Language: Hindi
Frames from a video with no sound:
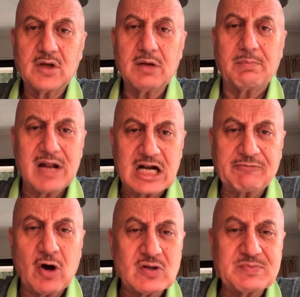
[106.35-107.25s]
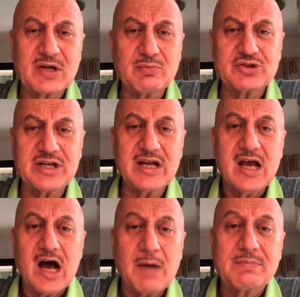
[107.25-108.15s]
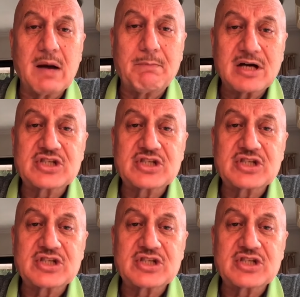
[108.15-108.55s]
इन प्लेटफॉर्म पर मुझे अपना